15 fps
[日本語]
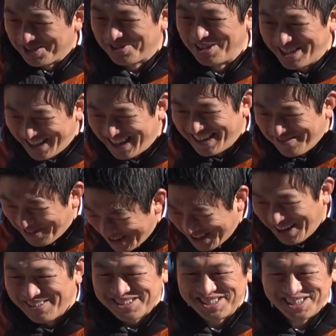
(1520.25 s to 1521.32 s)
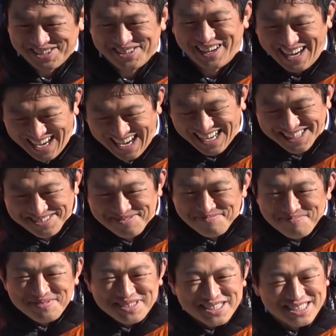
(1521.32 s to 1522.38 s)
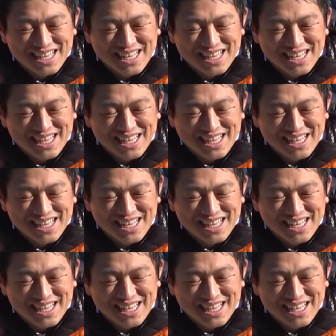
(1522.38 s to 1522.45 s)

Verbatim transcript: そこにねいっぱい噛みついてくるから、